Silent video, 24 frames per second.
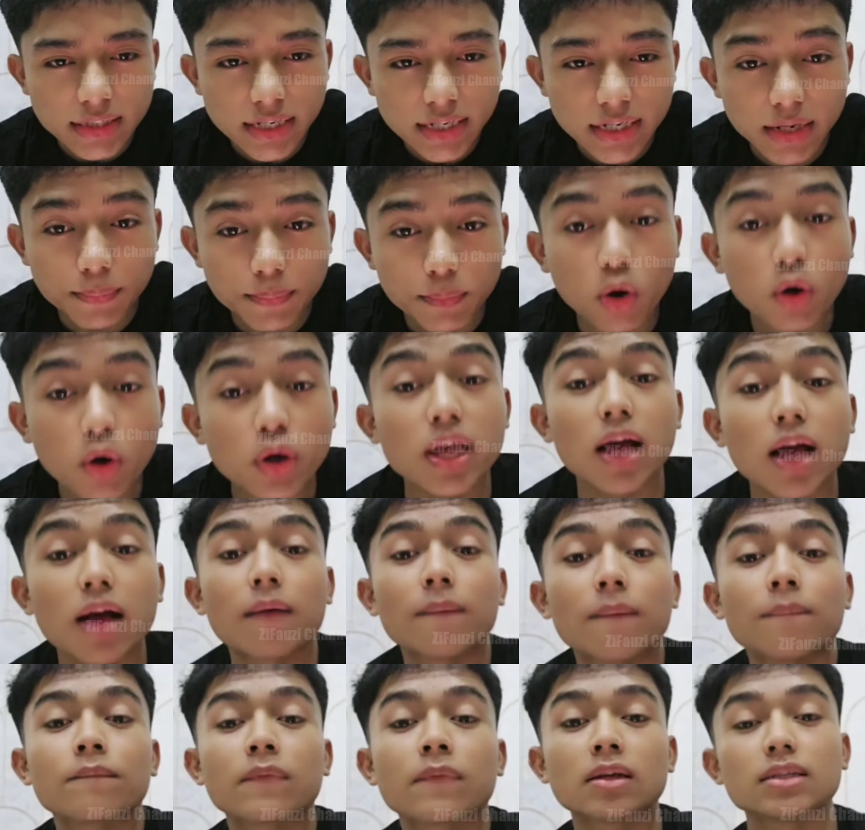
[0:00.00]
jadi 6 oh ya
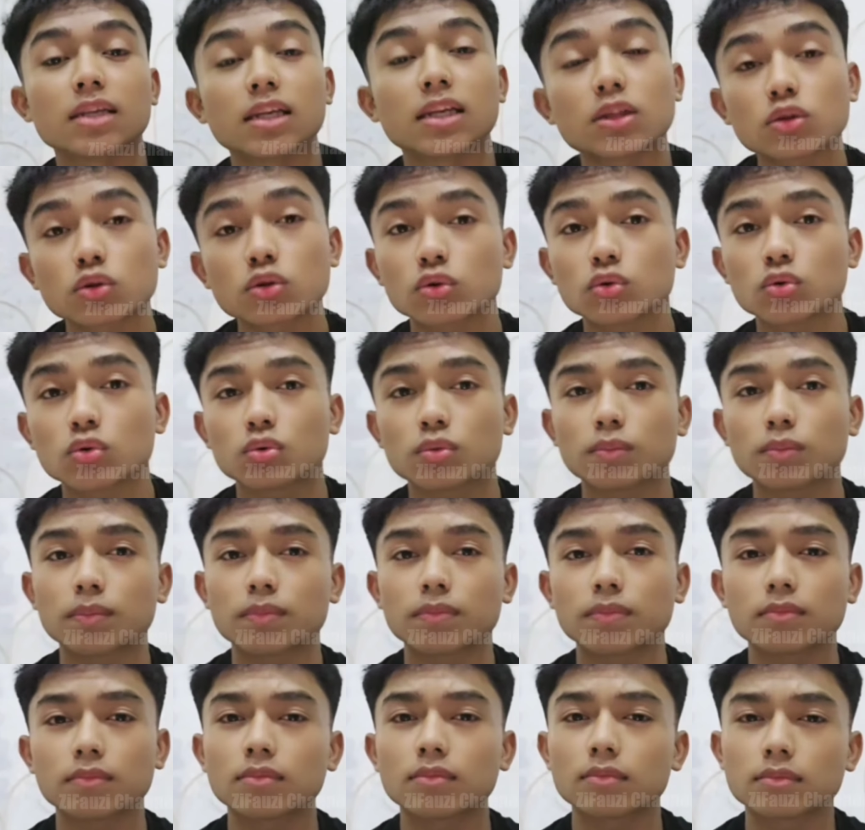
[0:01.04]
itu
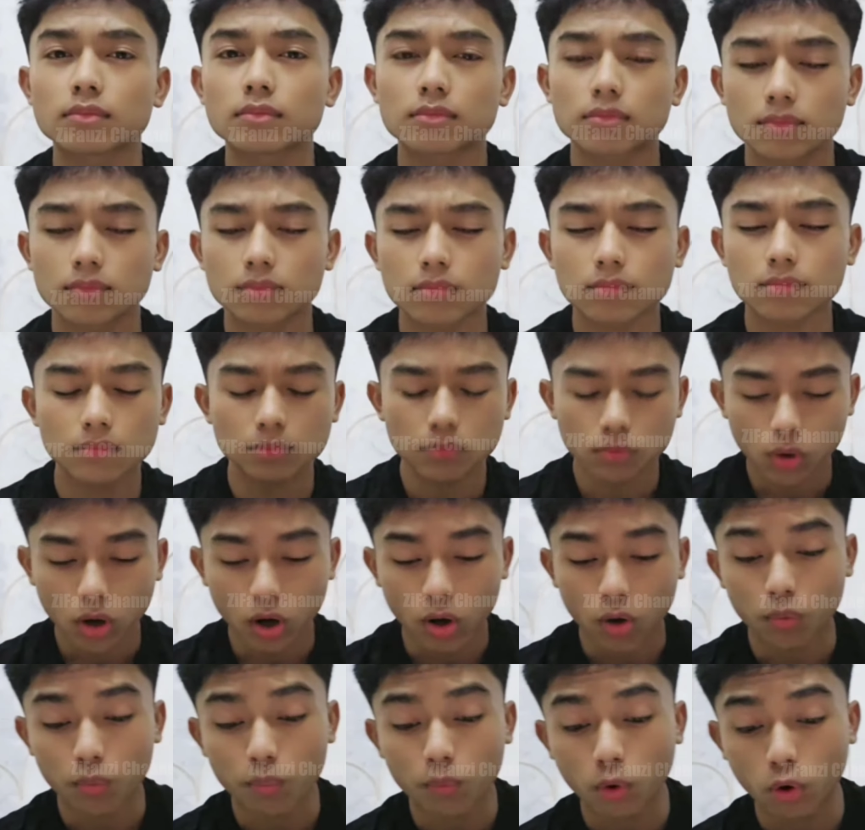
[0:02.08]

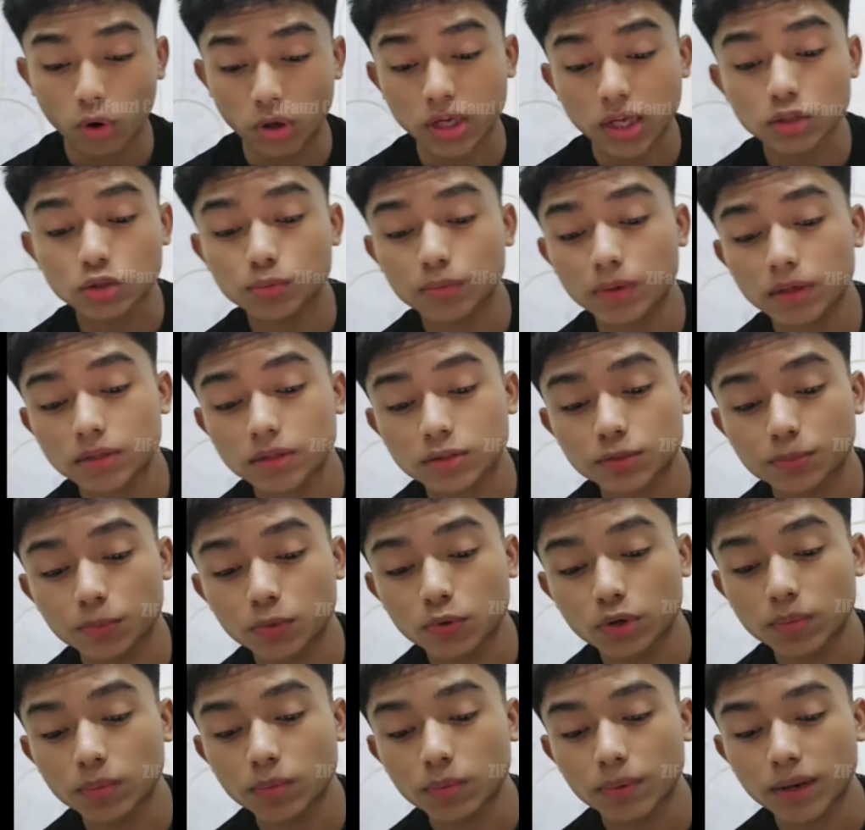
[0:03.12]
wow ongkir cuma 10
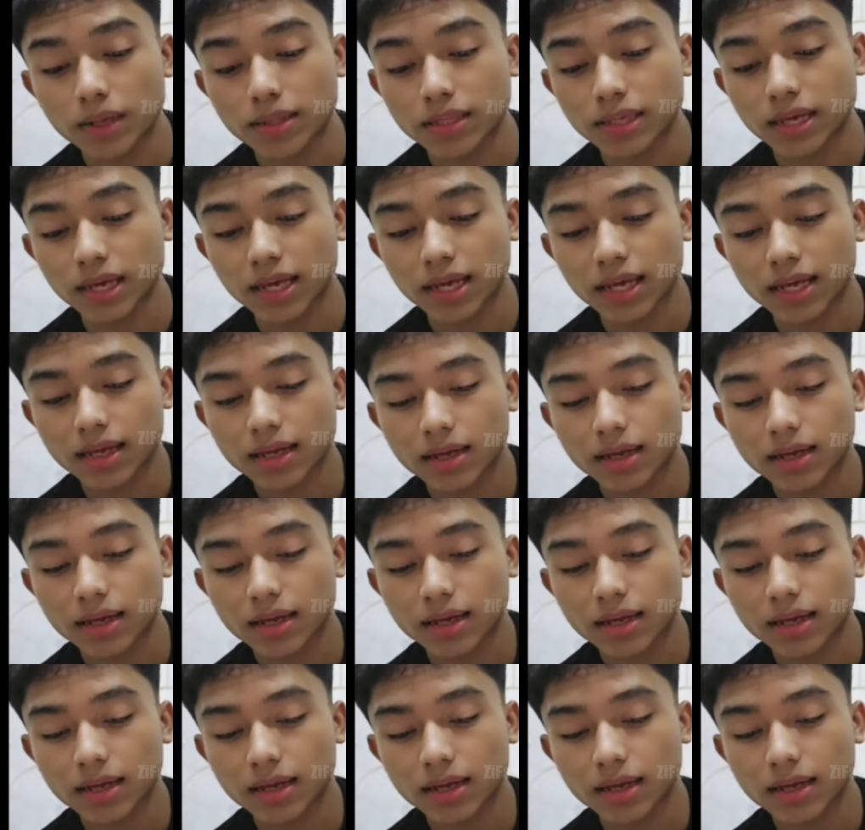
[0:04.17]
ribu berarti ya